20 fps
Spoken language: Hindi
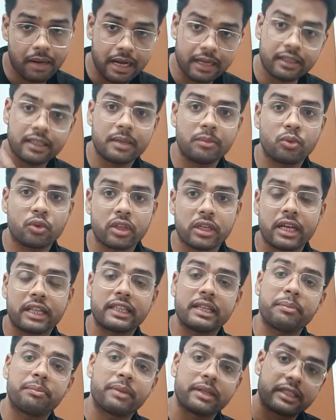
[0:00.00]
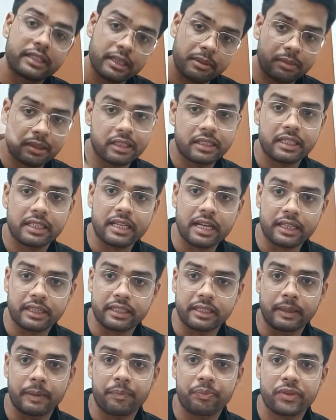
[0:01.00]
मार्क कम होते जाते हैं बच्चे बढ़ते
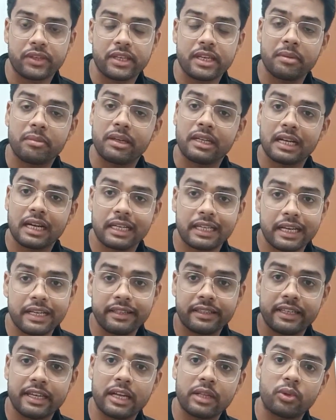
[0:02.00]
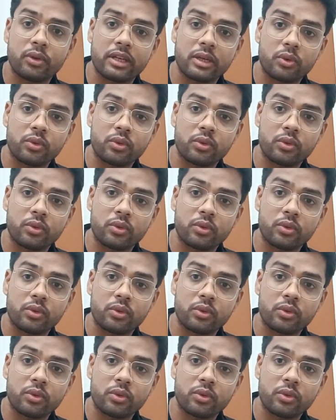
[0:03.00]
जाते हैं ये मैंने एनालाइज किया है